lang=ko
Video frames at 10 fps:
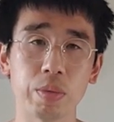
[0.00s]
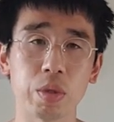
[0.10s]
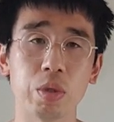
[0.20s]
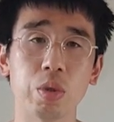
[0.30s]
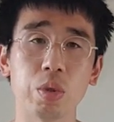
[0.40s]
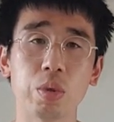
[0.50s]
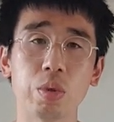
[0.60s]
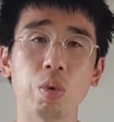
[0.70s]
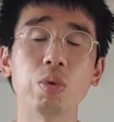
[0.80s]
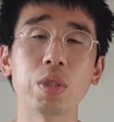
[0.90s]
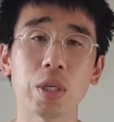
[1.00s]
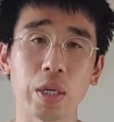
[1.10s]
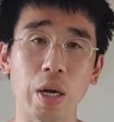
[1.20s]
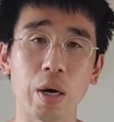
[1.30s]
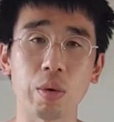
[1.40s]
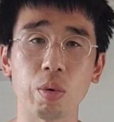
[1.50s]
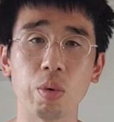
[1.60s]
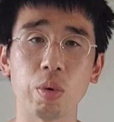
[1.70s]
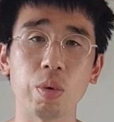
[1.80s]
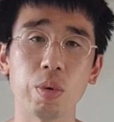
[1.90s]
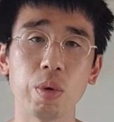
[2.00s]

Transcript: 그 용지가 나왔고